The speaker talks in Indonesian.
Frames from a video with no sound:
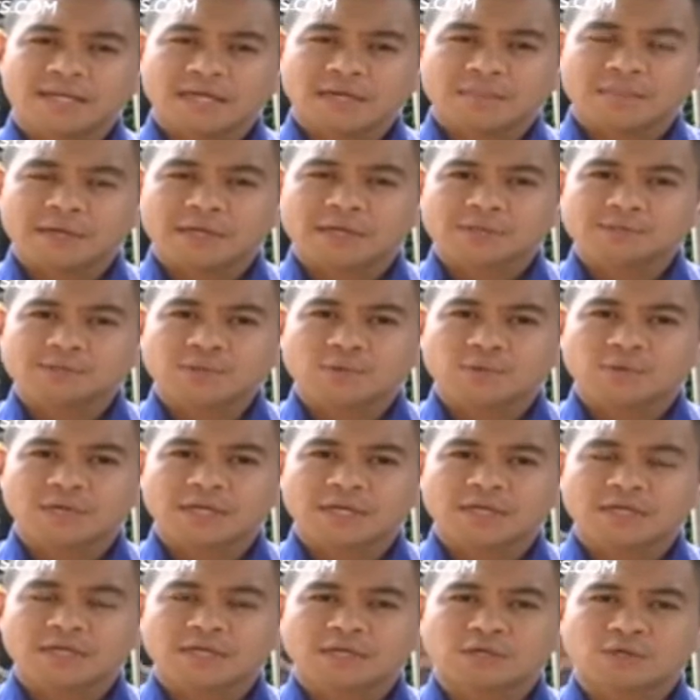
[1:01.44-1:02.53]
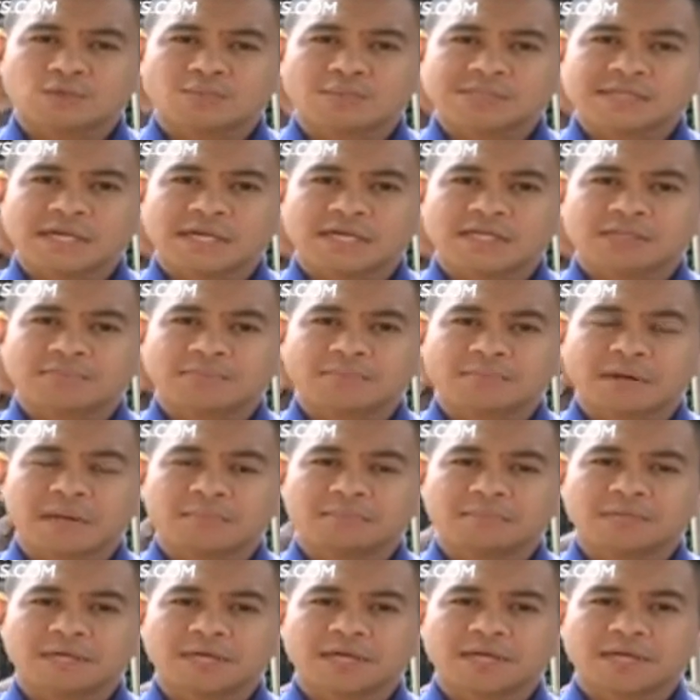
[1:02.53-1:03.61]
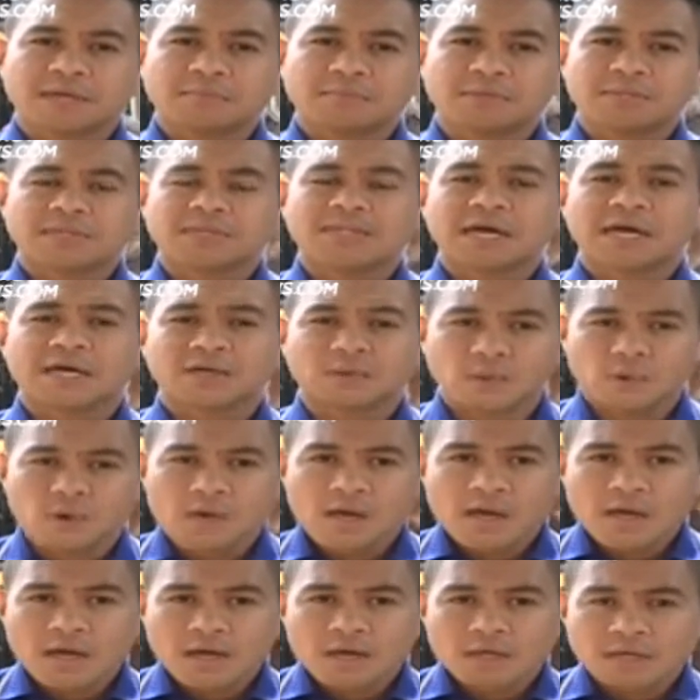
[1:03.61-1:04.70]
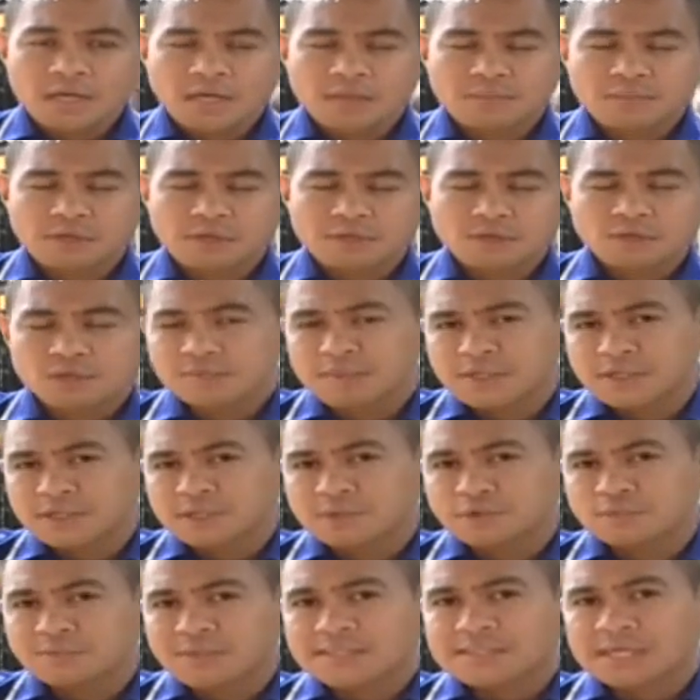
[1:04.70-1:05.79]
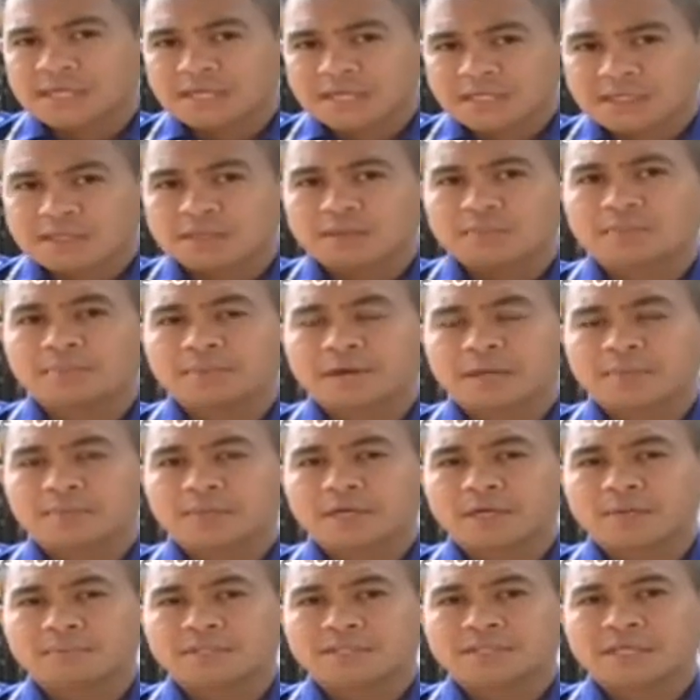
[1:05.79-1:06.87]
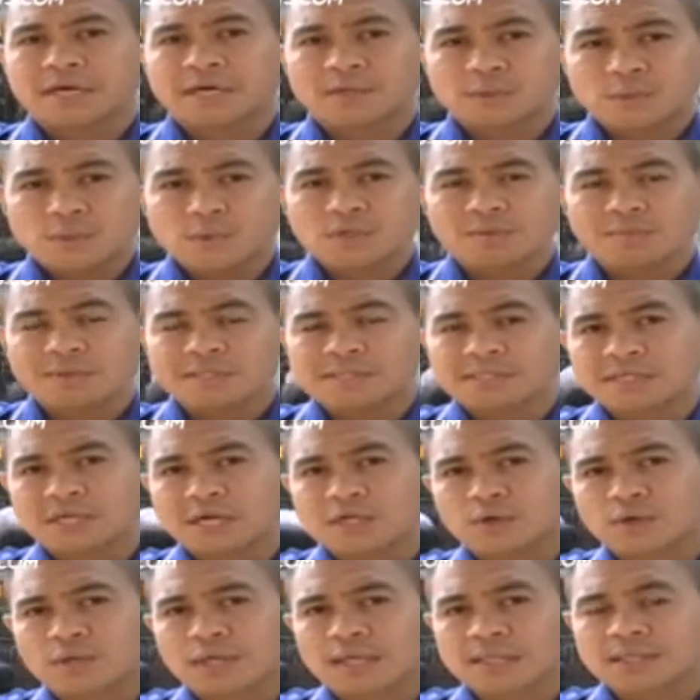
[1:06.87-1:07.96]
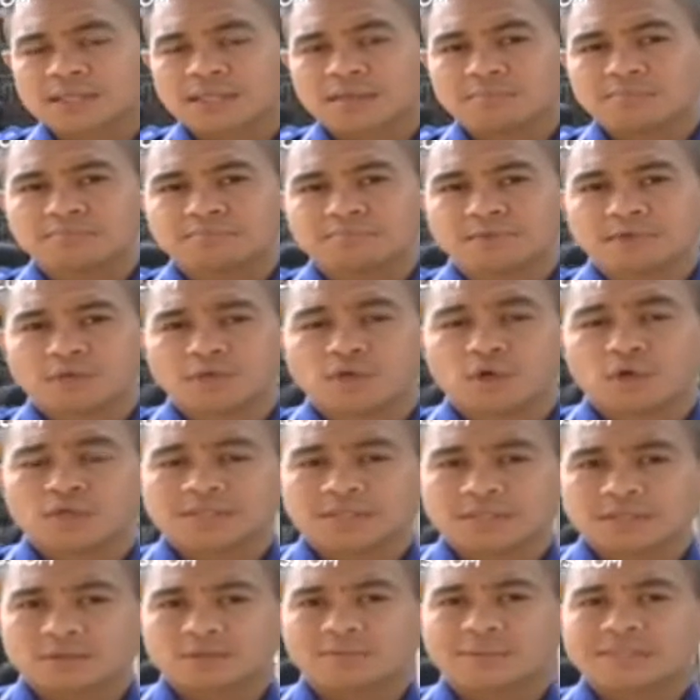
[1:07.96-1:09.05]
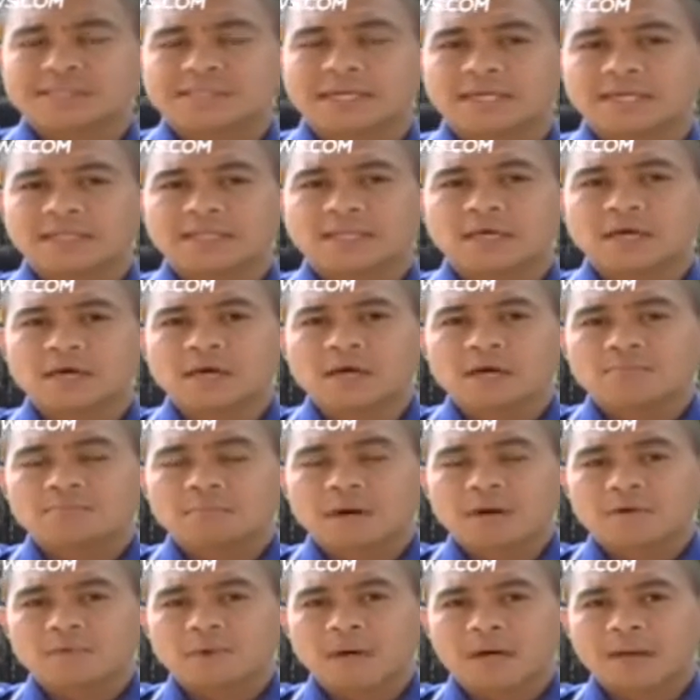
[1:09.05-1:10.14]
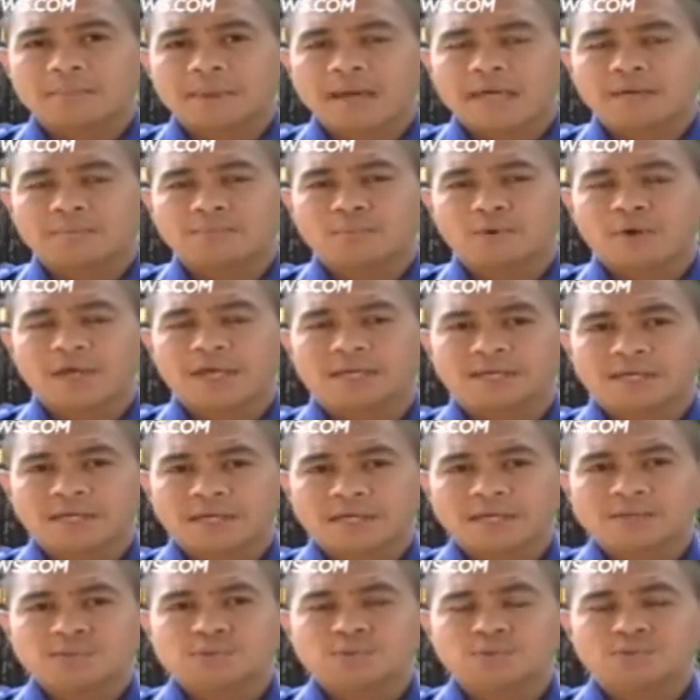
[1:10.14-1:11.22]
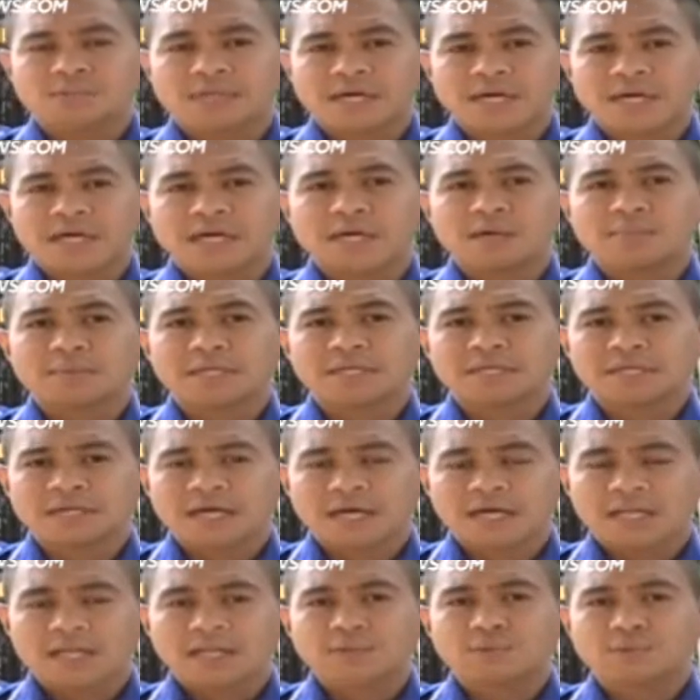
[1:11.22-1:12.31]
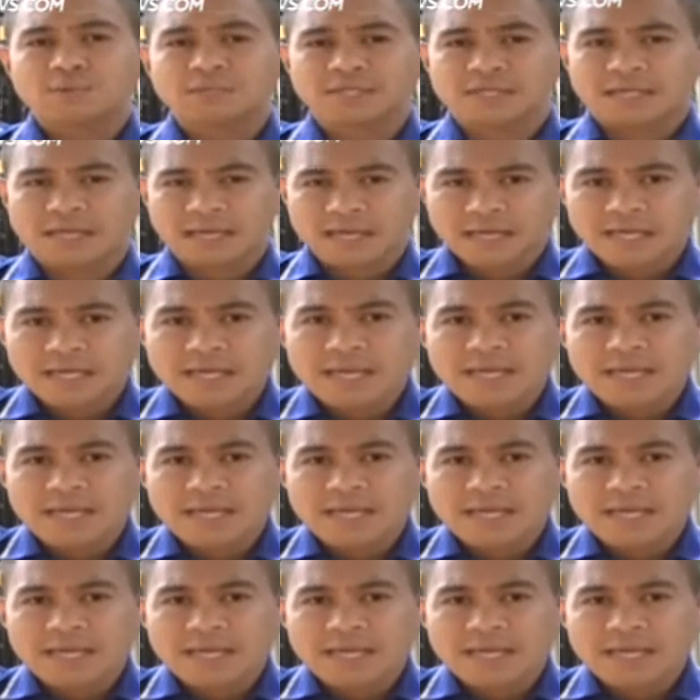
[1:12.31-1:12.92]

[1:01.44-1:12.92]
kemarin sore ke Rumah Sakit Premier Bintaro. Dan begitu tiba di Rumah Sakit Premier Bintaro, dipastikan oleh tim dokter rumah sakit bahwa Mike Mohede sudah meninggal dunia.